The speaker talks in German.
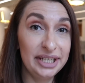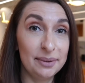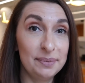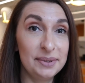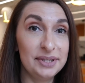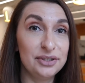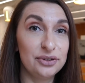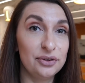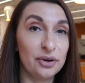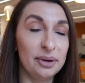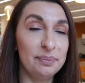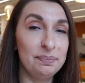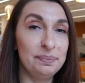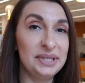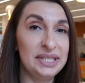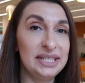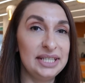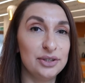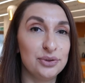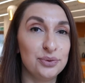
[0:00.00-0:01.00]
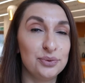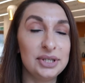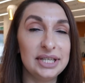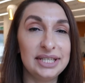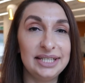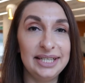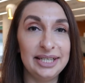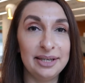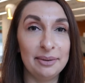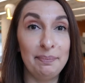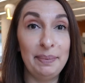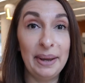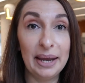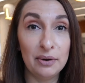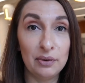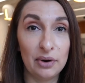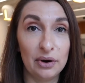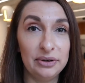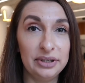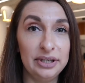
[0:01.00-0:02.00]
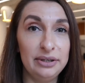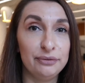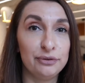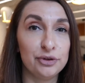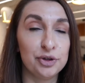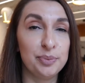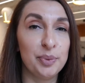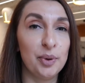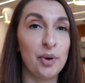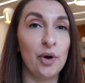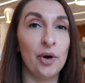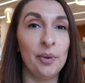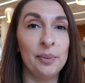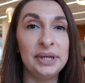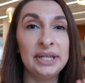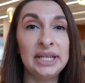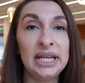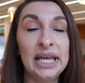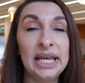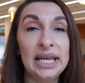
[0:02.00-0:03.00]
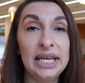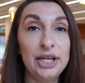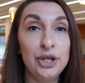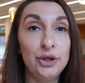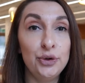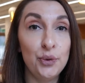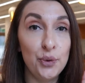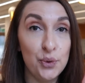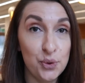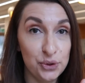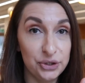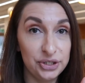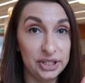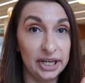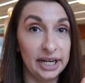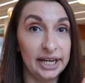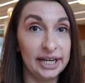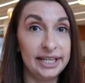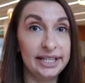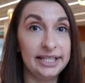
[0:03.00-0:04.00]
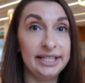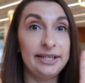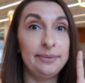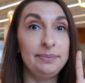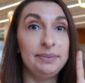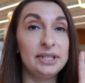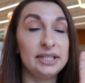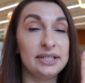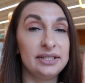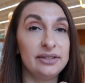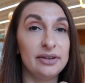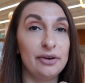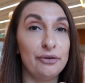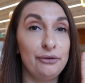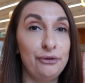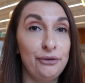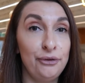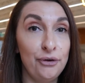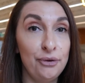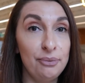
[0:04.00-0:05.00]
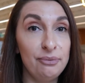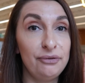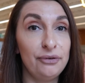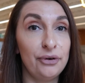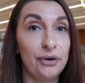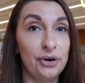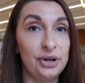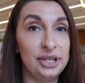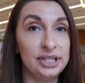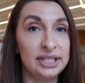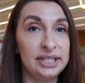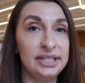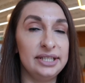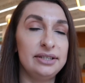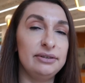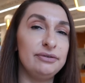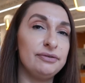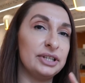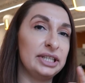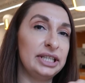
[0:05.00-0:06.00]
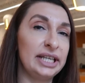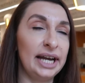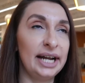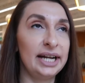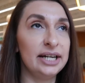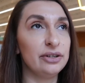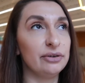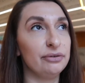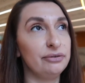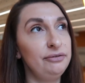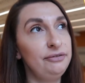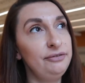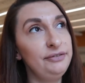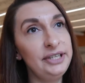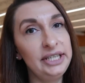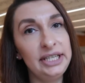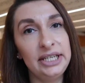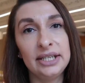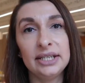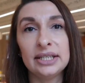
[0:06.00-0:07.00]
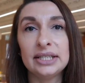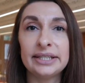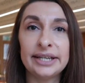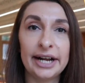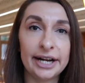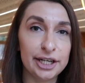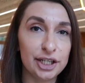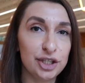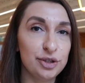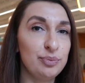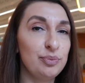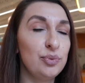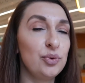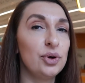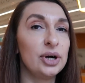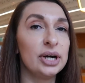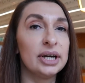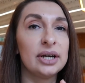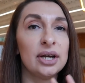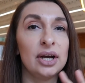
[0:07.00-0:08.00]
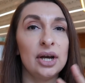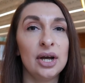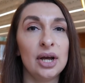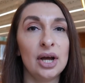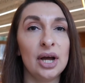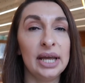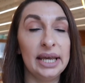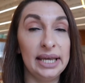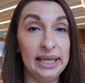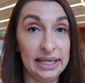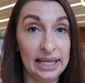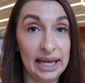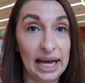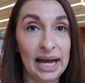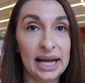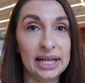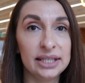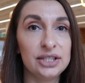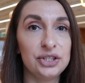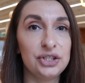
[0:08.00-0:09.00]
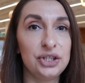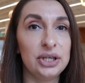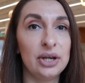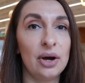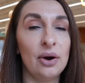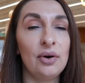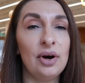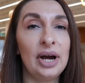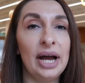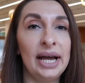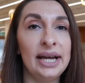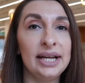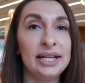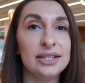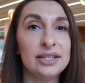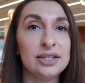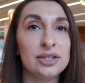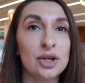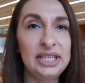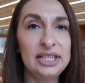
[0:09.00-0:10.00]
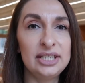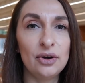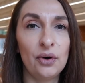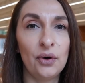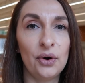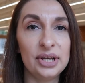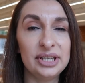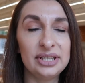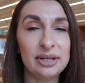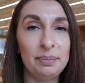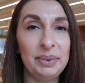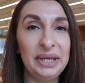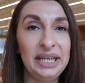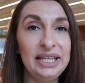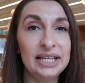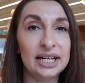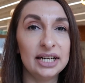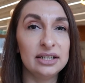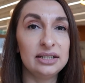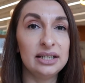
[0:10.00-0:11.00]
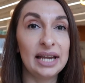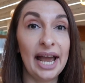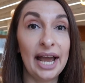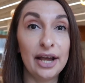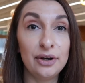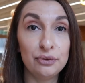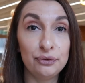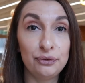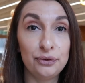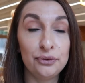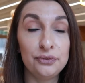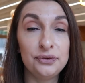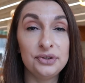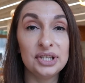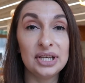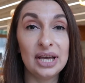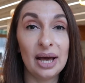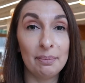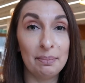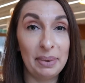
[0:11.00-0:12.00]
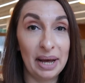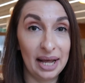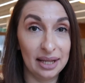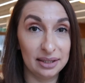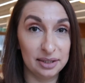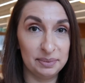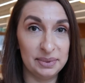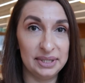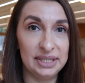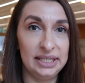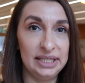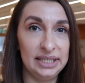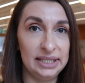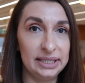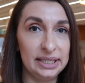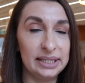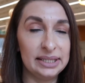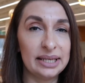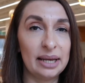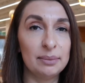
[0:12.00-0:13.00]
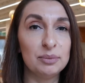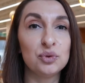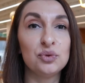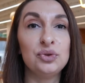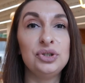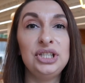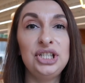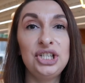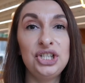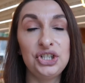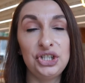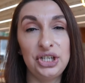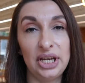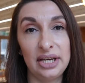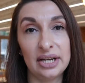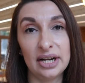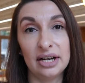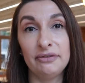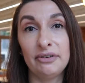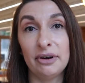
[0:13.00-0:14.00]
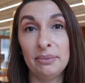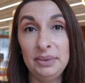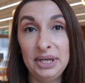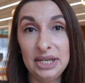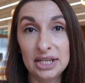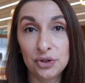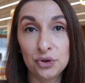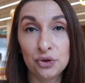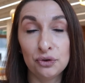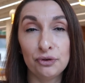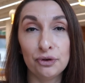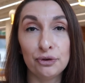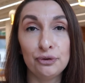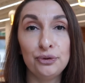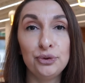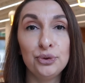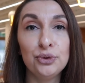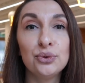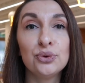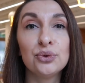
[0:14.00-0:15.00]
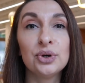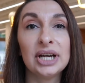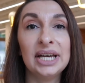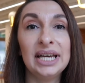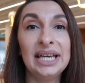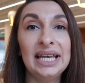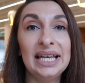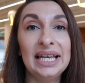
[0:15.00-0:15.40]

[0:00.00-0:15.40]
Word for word: ich habe jetzt noch ein bisschen zusätzliche Background-Infos bekommen. In Österreich gibt es fünf Häuser, die sind verteilt auf Wien, Salzburg, in Graz steht auch eins. Diese Häuser beinhalten 51 Apartments insgesamt und die stehen halt Familien zur Verfügung,